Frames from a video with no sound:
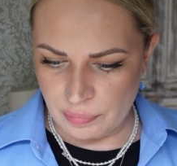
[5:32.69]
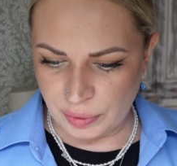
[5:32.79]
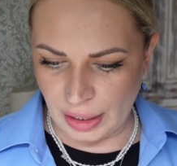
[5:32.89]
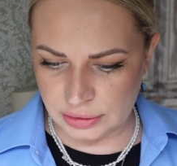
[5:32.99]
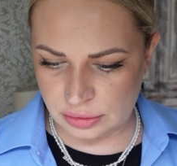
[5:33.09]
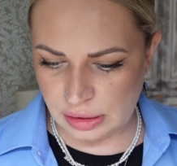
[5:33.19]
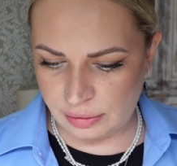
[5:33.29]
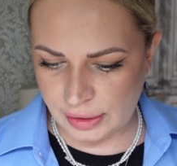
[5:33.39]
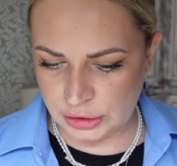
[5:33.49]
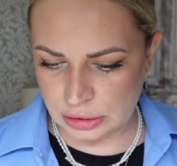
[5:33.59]
Tak, że
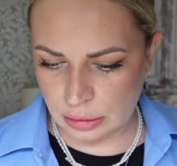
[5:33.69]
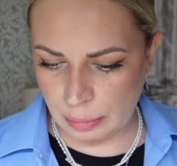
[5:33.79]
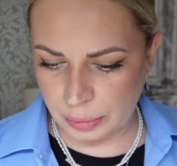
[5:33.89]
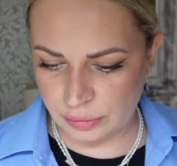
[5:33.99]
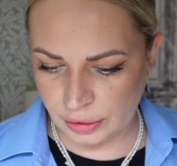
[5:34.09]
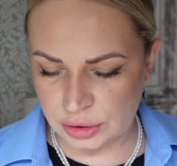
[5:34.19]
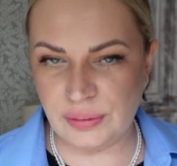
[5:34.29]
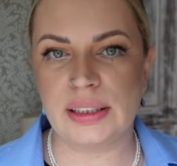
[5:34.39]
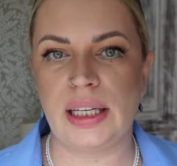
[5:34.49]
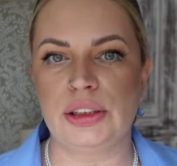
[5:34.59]
sejwersie są chyba po
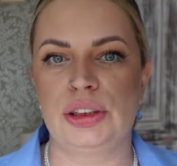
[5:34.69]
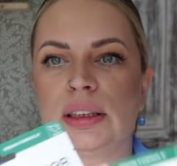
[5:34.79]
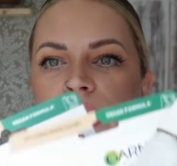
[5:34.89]
2,19,